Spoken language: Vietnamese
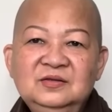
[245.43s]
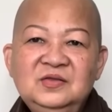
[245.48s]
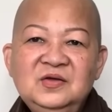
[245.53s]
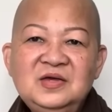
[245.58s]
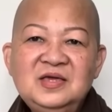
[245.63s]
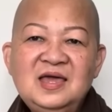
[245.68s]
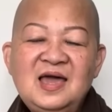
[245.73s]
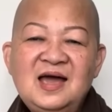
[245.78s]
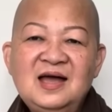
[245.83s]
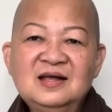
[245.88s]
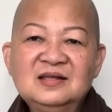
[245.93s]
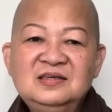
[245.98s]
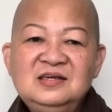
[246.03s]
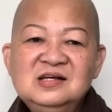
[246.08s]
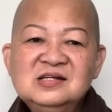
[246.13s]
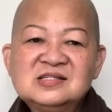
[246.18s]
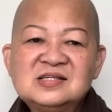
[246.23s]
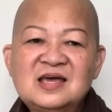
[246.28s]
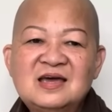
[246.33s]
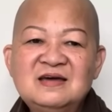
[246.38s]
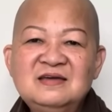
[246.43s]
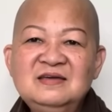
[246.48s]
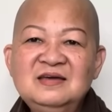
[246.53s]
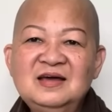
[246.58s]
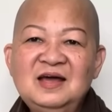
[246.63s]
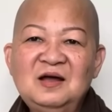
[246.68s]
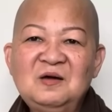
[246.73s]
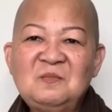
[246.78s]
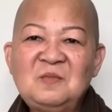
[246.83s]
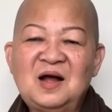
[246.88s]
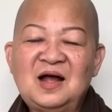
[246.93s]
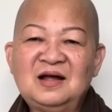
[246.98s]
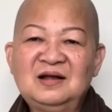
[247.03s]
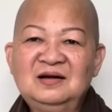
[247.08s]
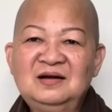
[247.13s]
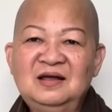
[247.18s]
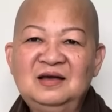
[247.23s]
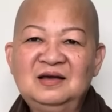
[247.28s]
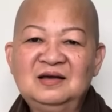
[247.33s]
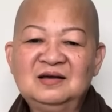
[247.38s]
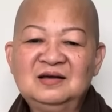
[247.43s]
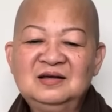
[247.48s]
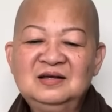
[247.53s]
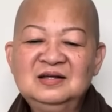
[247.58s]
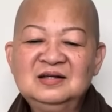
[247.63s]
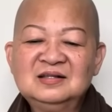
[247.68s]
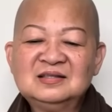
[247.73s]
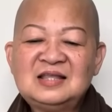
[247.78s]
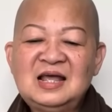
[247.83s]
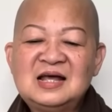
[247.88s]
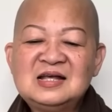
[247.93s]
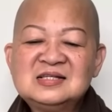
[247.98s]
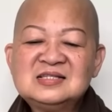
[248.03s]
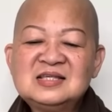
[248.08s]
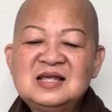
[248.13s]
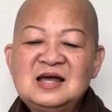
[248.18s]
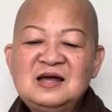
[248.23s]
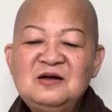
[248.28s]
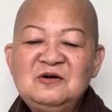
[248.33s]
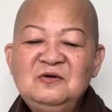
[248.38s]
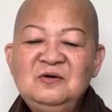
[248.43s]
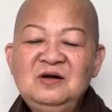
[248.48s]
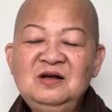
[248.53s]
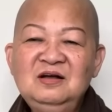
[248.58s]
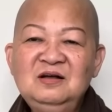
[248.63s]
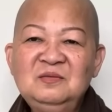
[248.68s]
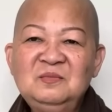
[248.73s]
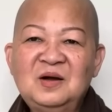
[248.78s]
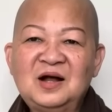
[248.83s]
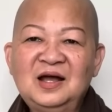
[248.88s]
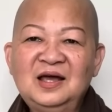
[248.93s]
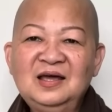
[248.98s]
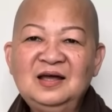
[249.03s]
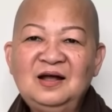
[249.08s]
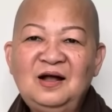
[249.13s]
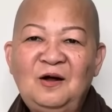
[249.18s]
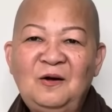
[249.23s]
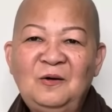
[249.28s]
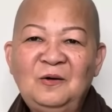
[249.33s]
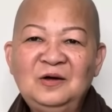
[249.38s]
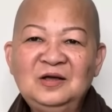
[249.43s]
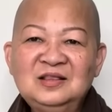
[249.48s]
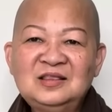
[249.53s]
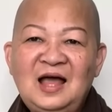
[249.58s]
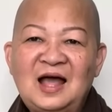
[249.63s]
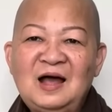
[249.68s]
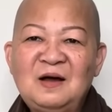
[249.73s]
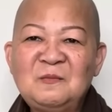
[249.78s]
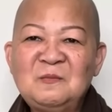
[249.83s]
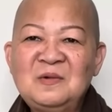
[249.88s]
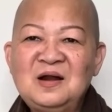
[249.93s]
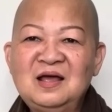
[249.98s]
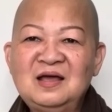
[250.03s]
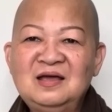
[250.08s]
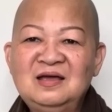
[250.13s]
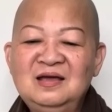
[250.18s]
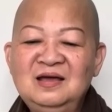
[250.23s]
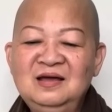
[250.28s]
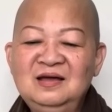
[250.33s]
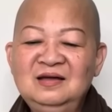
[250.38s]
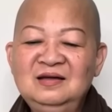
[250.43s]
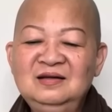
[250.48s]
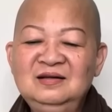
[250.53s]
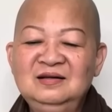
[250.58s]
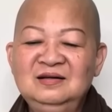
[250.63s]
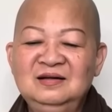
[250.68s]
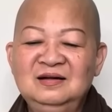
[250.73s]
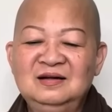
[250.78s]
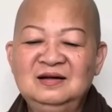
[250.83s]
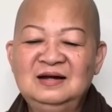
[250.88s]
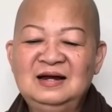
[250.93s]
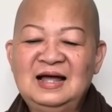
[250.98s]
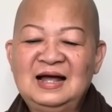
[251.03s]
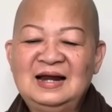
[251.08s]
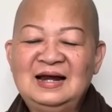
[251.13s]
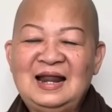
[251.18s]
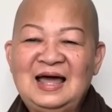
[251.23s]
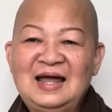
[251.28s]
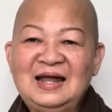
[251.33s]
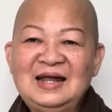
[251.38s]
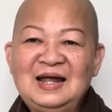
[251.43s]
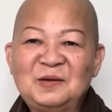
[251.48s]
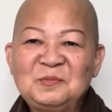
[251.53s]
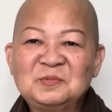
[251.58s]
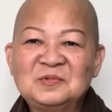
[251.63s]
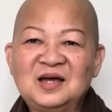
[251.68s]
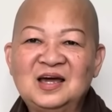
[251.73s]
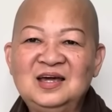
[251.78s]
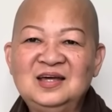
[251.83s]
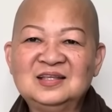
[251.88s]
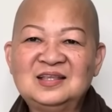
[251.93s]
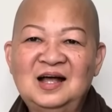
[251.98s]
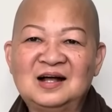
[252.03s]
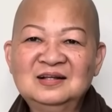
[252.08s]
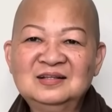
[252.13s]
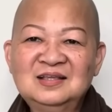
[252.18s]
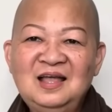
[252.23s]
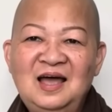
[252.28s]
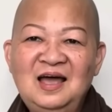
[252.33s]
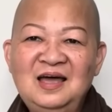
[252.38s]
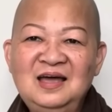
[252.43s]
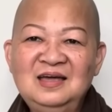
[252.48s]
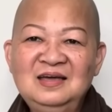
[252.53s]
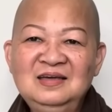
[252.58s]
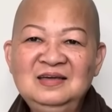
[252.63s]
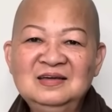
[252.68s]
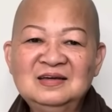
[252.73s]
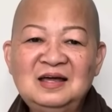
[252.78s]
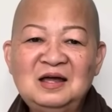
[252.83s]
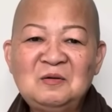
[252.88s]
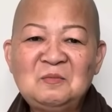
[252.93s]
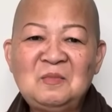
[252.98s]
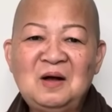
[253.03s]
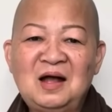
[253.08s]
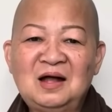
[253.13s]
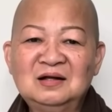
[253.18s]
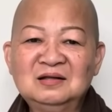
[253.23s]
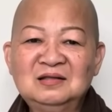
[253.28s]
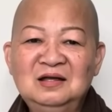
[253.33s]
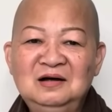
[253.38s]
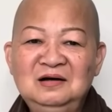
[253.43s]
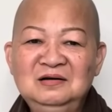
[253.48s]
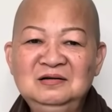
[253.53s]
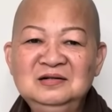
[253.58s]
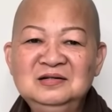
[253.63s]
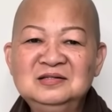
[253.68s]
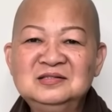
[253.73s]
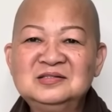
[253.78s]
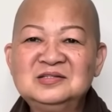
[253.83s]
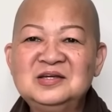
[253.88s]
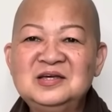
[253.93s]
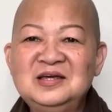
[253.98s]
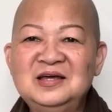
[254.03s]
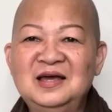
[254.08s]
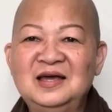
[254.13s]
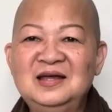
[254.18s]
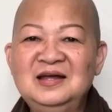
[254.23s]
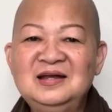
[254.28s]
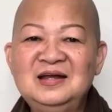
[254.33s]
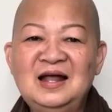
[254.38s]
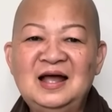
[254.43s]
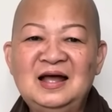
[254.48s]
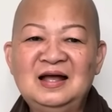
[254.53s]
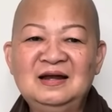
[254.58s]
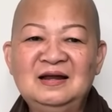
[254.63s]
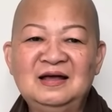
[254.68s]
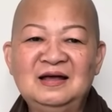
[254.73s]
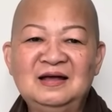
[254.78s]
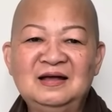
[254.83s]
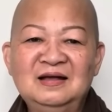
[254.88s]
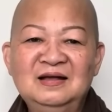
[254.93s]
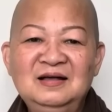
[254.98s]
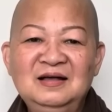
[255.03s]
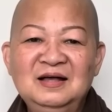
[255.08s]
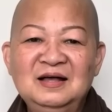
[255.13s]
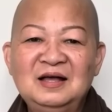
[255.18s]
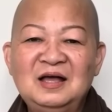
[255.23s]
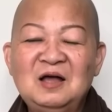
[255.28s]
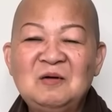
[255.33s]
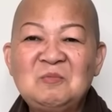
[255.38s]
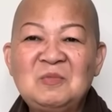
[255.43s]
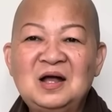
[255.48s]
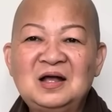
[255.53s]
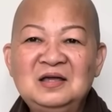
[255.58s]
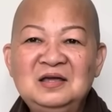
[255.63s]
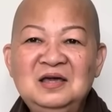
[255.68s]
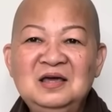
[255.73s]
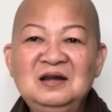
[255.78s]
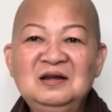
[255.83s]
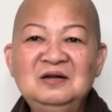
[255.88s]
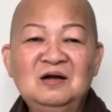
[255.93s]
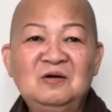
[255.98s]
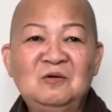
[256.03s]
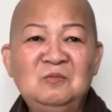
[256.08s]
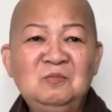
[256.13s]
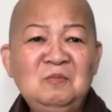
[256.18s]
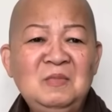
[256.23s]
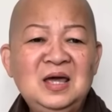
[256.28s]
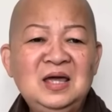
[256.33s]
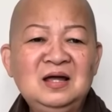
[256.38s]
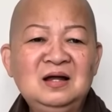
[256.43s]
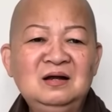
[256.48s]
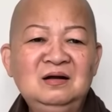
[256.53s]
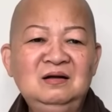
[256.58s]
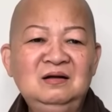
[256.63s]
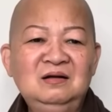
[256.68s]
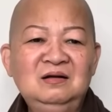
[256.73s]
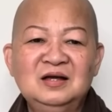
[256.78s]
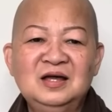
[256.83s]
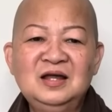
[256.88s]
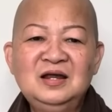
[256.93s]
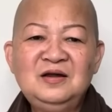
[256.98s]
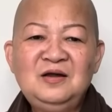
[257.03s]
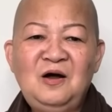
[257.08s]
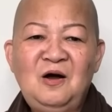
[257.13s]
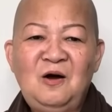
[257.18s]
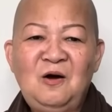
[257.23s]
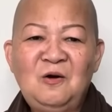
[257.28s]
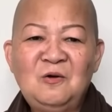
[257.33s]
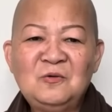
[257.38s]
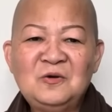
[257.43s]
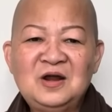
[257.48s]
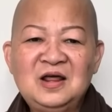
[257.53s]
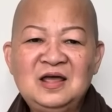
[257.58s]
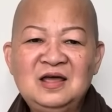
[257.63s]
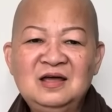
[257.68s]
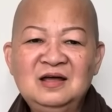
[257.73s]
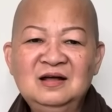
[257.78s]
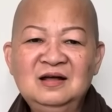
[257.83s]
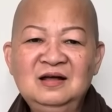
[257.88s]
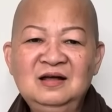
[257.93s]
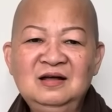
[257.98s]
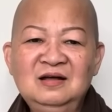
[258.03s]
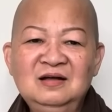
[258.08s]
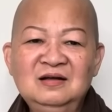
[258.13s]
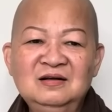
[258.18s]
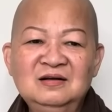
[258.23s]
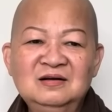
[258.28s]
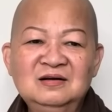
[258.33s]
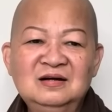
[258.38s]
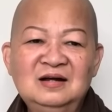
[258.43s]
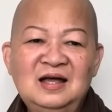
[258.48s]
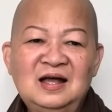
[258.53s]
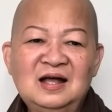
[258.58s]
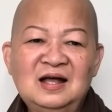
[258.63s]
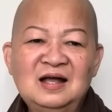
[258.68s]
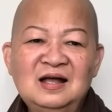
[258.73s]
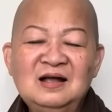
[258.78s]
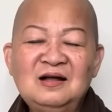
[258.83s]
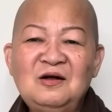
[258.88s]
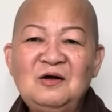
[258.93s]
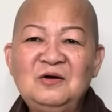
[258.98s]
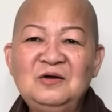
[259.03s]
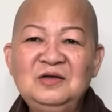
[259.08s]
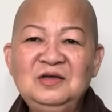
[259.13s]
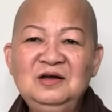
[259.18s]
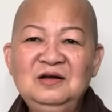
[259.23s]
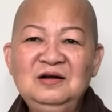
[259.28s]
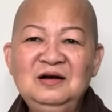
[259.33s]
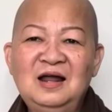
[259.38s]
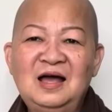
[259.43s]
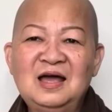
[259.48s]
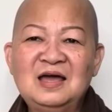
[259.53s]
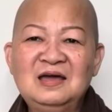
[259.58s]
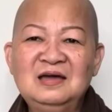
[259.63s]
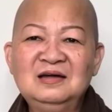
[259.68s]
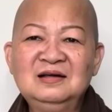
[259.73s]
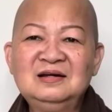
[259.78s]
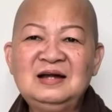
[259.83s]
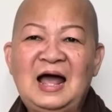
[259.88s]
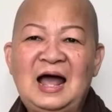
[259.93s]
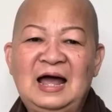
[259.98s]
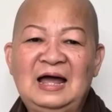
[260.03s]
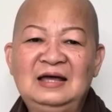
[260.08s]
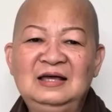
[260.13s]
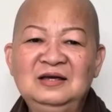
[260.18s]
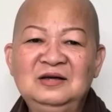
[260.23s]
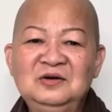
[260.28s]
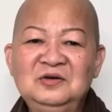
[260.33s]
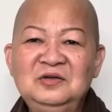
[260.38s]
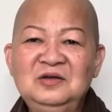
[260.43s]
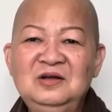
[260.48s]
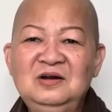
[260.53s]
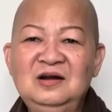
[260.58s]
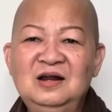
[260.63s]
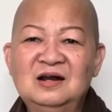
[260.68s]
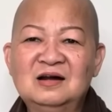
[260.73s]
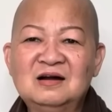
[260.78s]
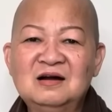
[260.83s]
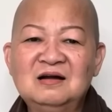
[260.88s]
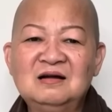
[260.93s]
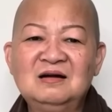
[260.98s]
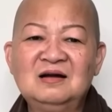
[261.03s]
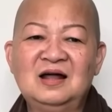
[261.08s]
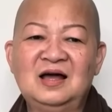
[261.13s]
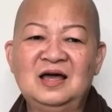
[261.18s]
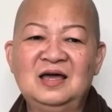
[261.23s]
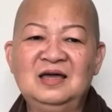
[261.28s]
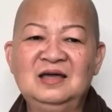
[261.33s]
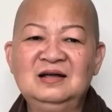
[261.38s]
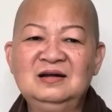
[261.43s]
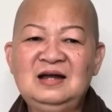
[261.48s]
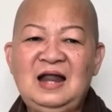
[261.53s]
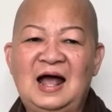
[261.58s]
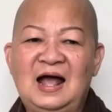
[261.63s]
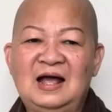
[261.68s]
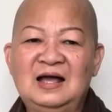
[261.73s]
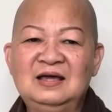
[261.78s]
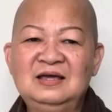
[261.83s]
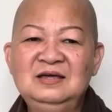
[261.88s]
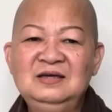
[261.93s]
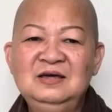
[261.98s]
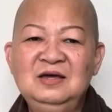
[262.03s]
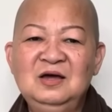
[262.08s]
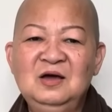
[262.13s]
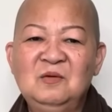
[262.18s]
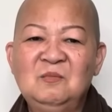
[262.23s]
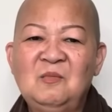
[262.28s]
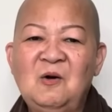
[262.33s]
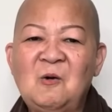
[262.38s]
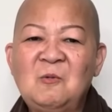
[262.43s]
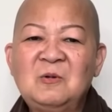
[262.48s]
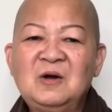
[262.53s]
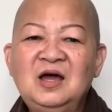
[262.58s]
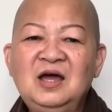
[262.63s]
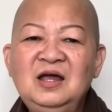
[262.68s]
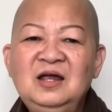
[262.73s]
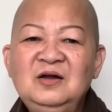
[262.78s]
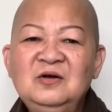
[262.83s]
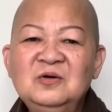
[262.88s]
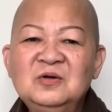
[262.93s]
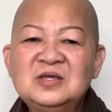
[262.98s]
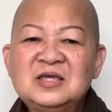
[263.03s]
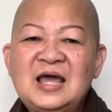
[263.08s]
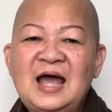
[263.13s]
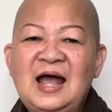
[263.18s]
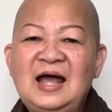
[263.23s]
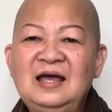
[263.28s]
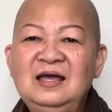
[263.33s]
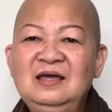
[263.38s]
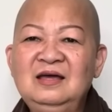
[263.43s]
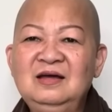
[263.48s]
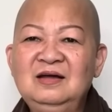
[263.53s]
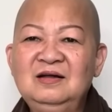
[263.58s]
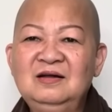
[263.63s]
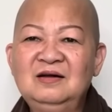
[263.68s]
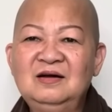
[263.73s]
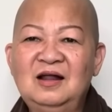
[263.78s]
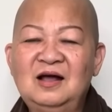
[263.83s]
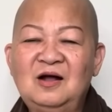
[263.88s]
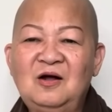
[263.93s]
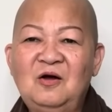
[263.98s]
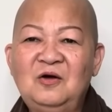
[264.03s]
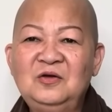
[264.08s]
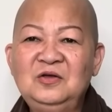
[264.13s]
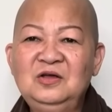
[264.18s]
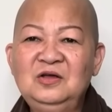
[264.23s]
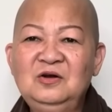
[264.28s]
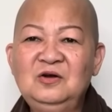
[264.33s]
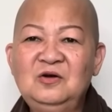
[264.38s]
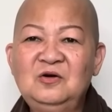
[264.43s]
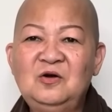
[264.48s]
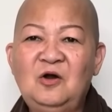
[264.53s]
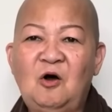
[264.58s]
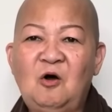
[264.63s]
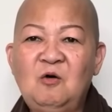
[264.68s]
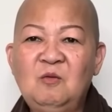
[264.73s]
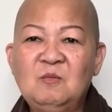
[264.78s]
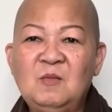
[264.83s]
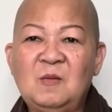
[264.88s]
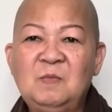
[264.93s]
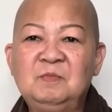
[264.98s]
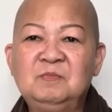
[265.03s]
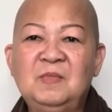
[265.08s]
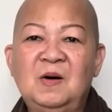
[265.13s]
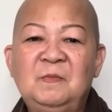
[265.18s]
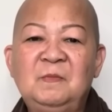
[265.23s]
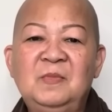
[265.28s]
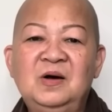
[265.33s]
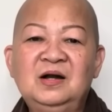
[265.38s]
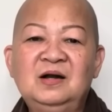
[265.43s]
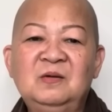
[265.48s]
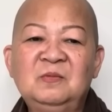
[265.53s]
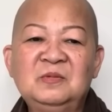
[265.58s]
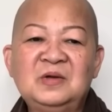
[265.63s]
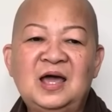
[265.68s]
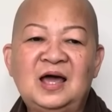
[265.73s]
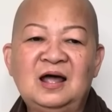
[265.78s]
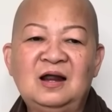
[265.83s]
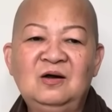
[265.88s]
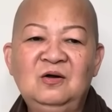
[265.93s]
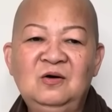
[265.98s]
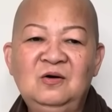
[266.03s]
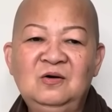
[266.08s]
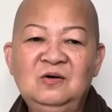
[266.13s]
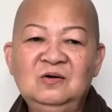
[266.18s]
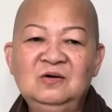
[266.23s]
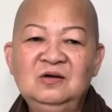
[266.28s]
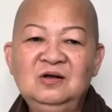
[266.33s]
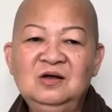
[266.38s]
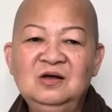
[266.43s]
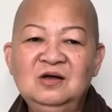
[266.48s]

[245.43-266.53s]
Tuyết Già chia sẻ với các bạn nè, tại sao á, mà cái cõi tạm này á là lại gặp kỳ tận thế. Các bạn thử suy nghĩ ra nè, các bạn nhìn cũng biết nữa. Cái đồ điện á là hả coi như là hiện đại, coi như là rất là hiện đại. Một khi nó cháy á là coi như nó nổ bụp bụp ở trong nhà luôn.